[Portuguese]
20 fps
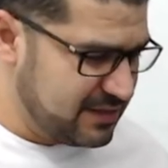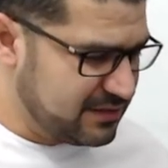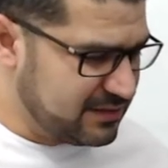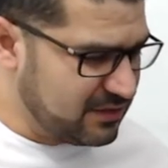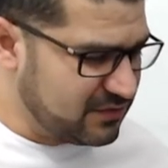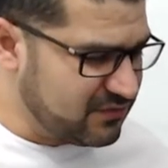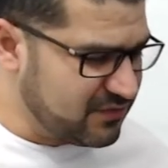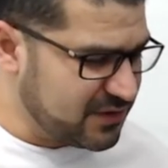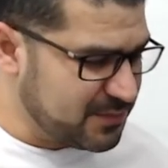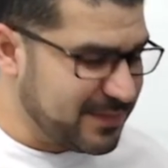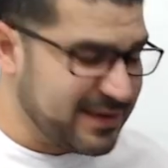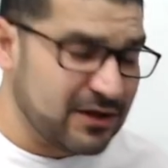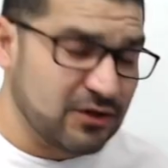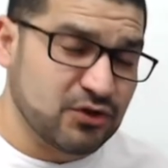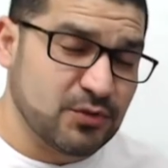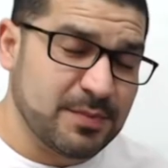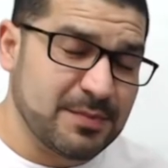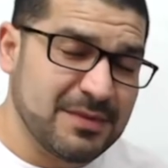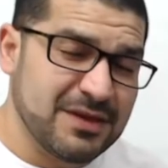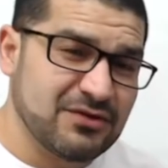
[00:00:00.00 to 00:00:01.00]
Então tu vai pegar o
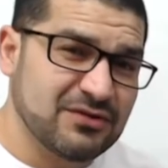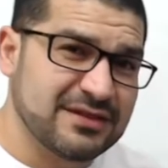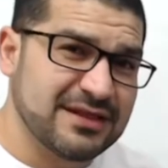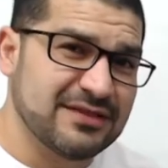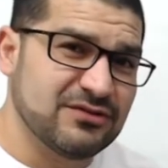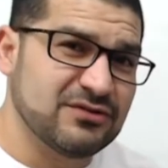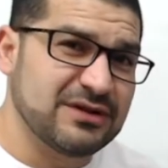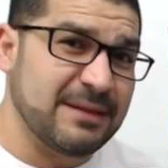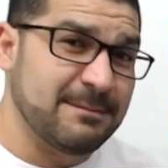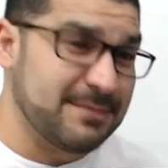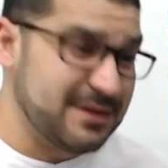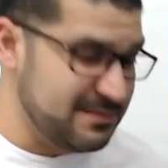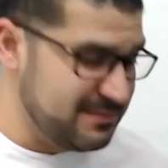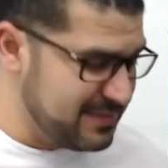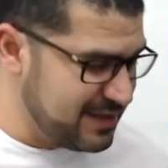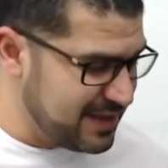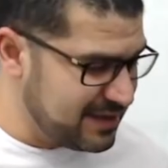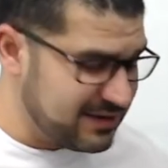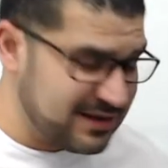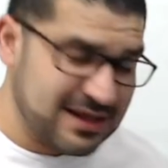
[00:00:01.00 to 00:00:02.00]
teu primeiro dedo na
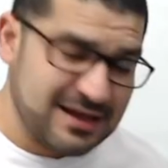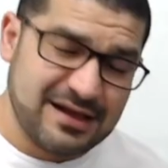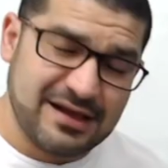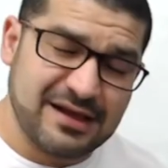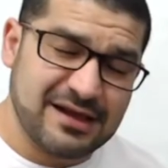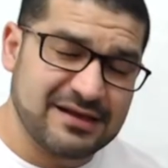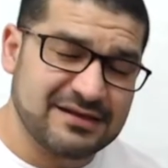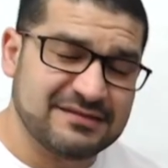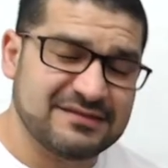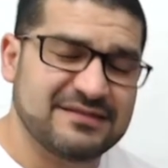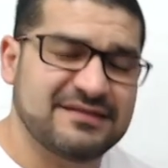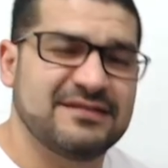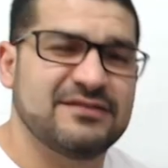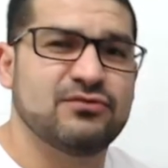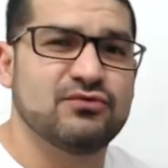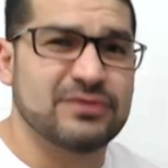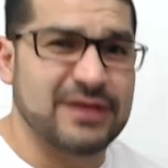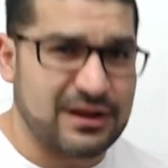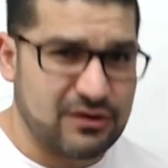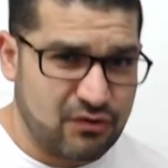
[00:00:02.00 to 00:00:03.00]
primeira, na
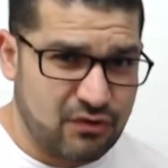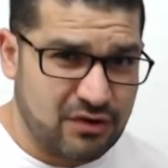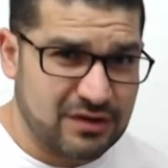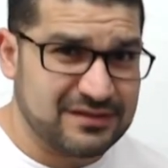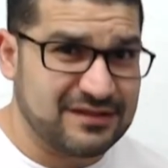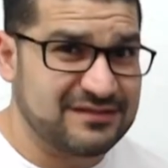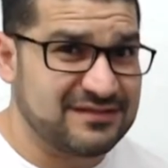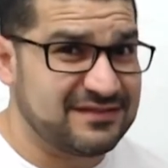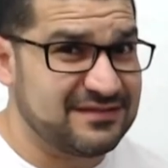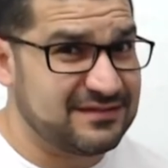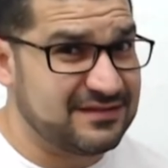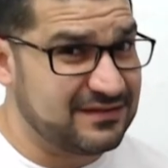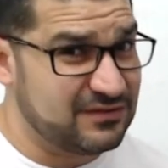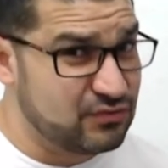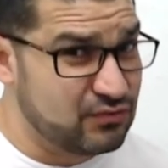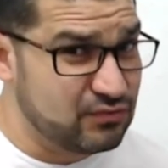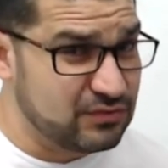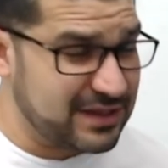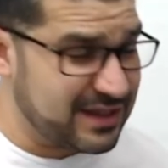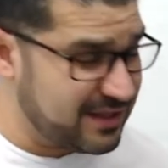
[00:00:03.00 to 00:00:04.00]
segunda corda,
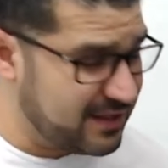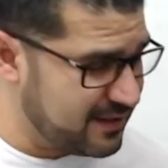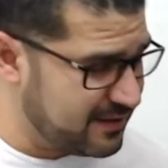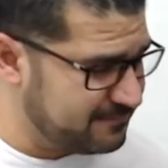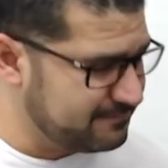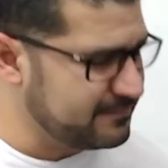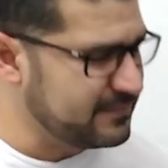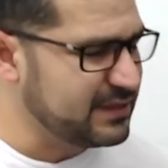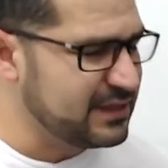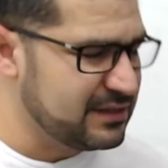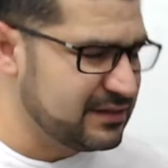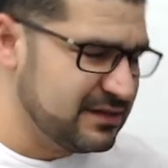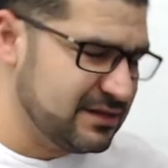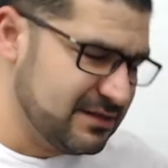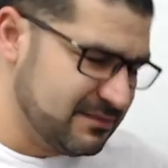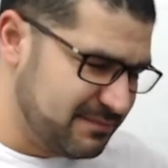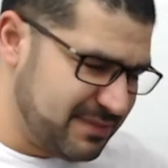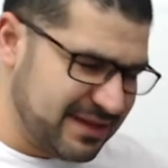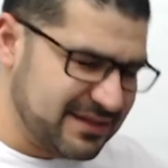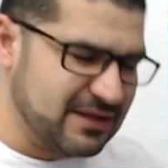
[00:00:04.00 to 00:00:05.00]
segun, é,
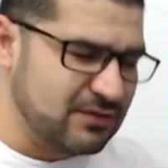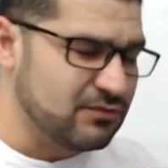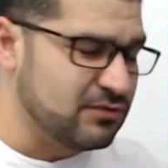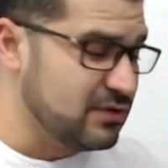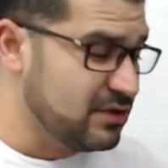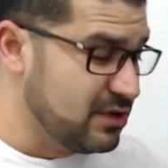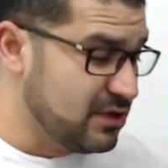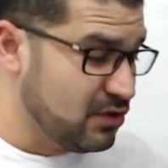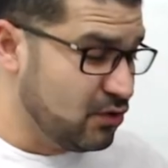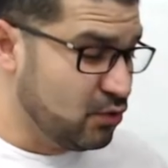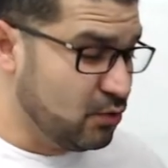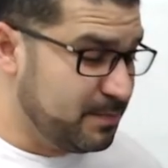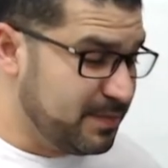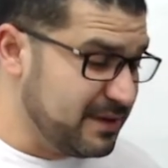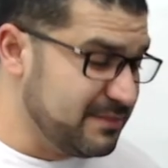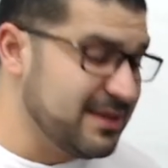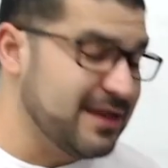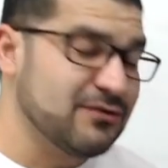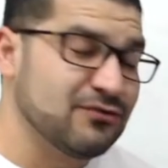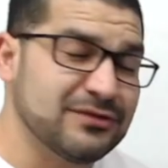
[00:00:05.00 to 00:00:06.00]
perdão, o
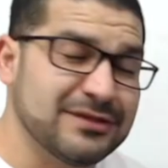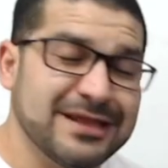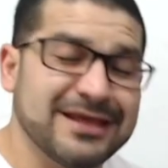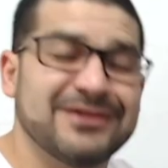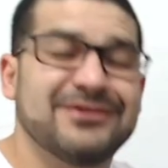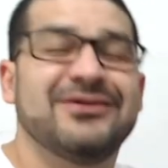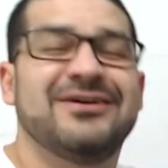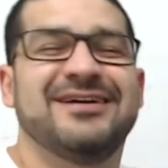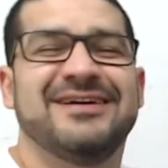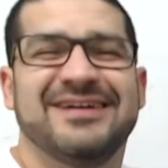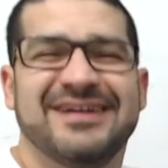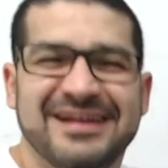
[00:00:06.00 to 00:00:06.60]
primeiro dedo